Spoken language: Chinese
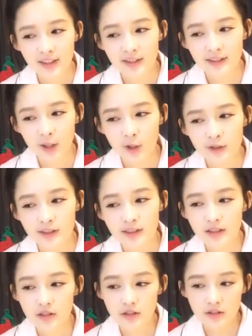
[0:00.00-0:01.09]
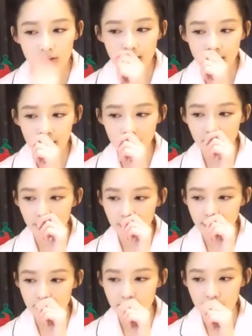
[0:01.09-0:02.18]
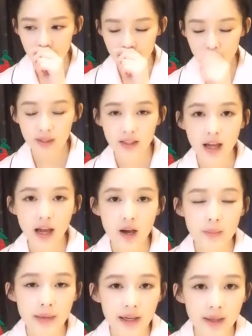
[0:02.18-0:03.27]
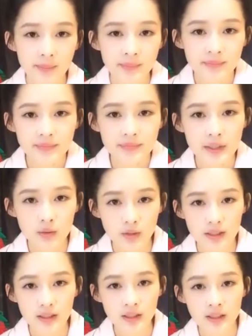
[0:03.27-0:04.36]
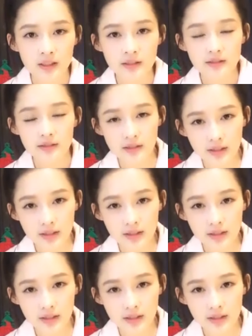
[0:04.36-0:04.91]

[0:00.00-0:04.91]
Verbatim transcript: 呃，然后今天是那个一月一号嘛，所以呢